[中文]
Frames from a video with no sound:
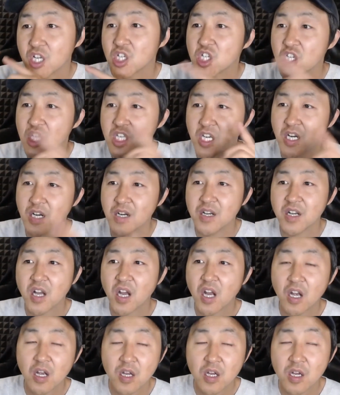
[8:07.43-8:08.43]
枝江
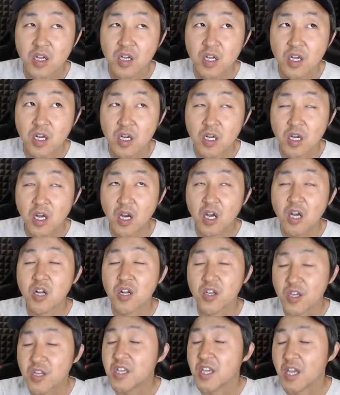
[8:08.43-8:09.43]

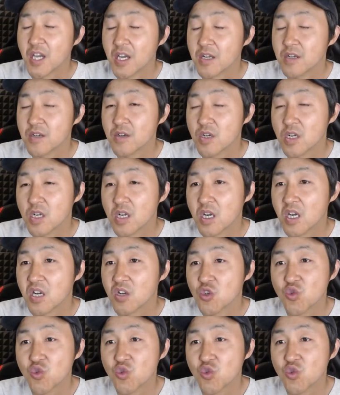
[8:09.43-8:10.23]
2020年啊